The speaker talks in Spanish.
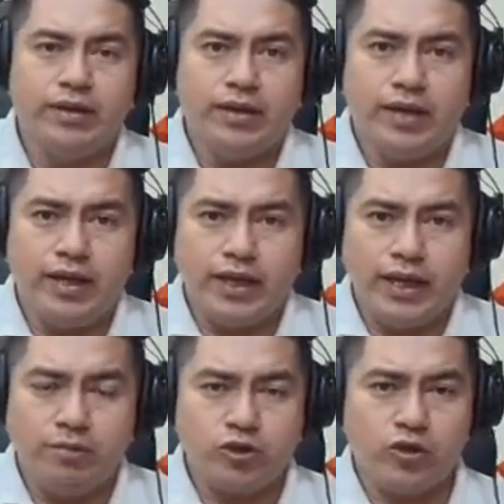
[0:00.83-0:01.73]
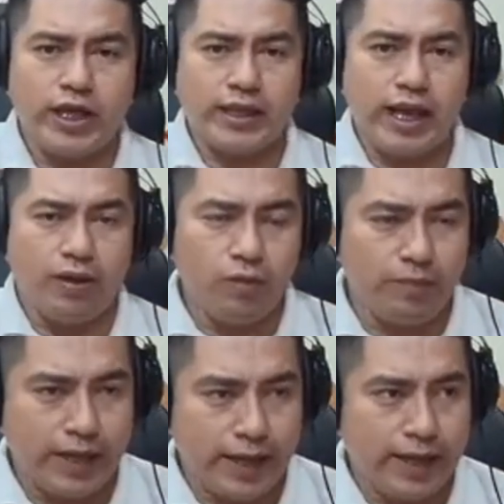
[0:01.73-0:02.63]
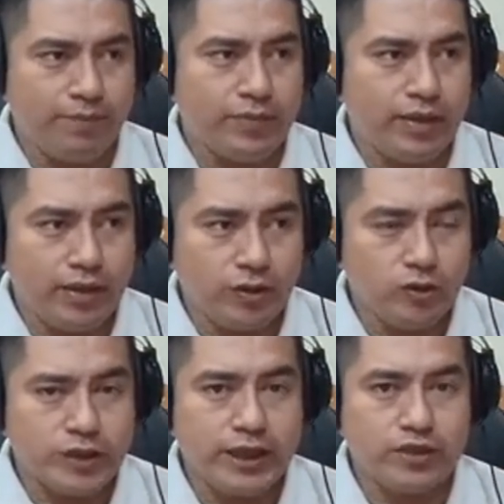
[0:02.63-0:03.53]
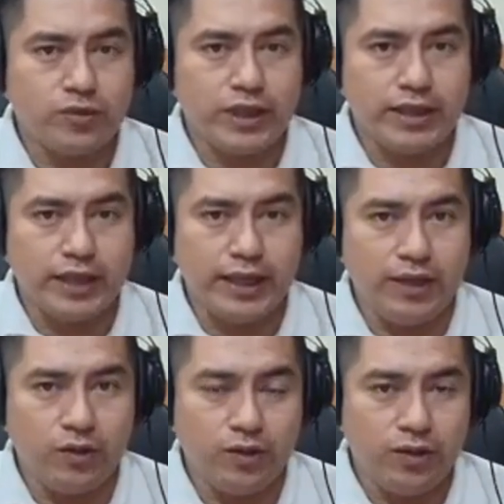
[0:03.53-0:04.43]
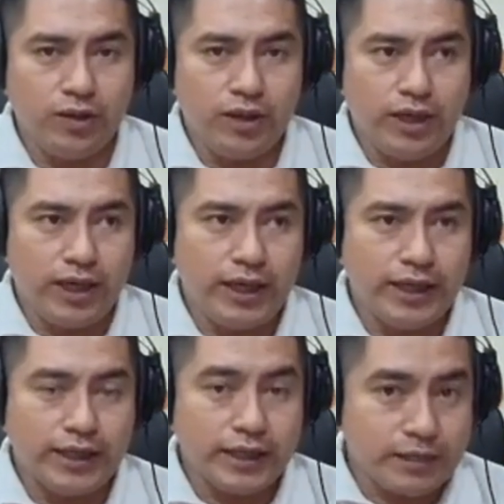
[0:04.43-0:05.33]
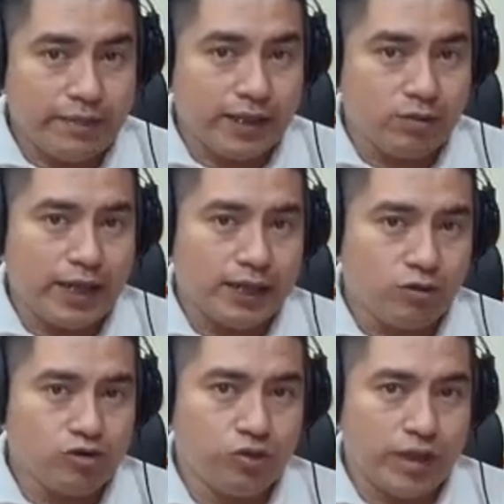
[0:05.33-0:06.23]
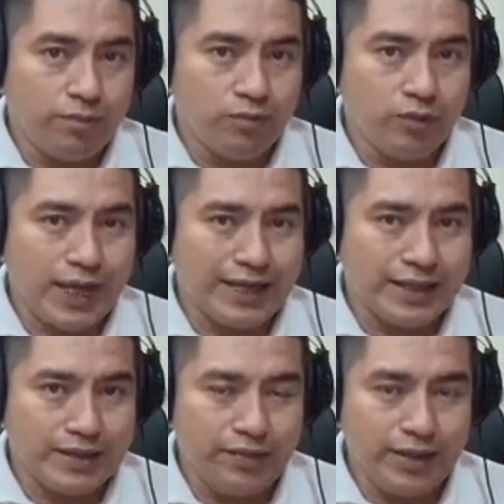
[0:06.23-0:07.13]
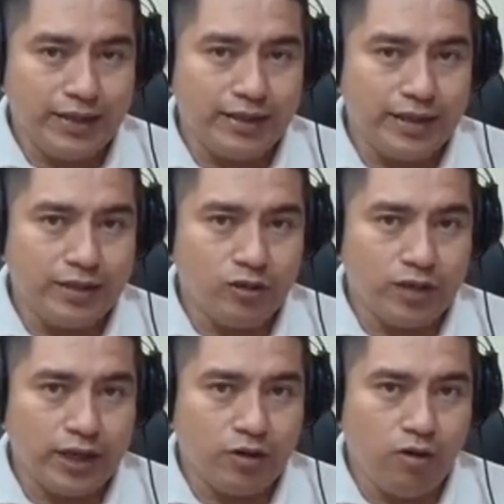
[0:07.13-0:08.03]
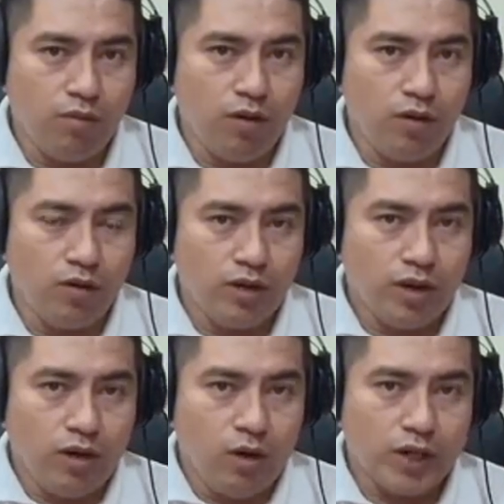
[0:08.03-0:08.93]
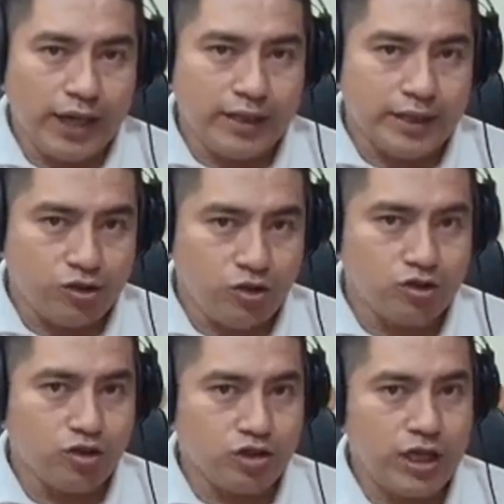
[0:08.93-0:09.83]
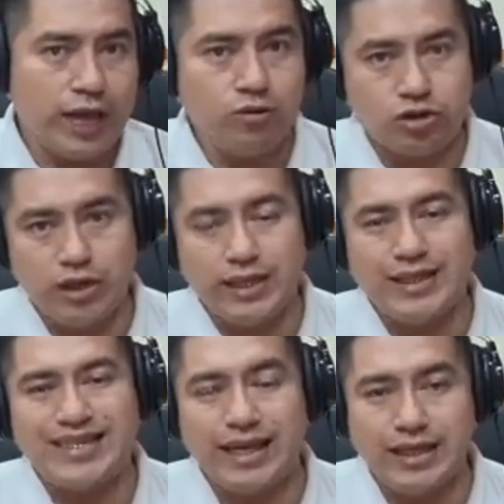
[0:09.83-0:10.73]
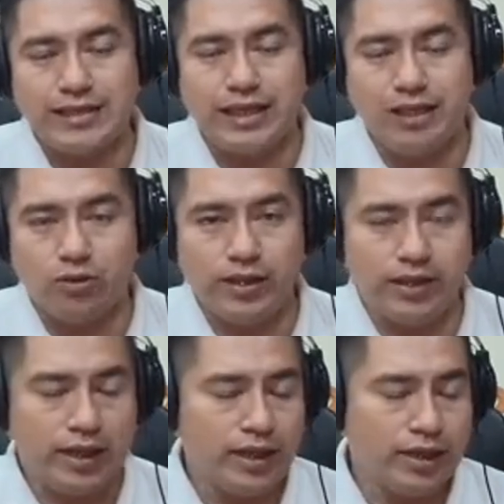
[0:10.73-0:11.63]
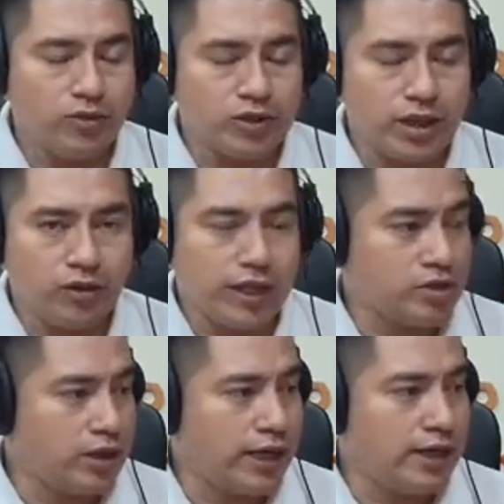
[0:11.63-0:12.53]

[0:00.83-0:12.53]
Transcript: Eh, le hemos contactado para eh, conocer su criterio eh, respecto a la consulta popular que se viene. Entiendo que como organización social ustedes se han inscrito ante el Consejo Nacional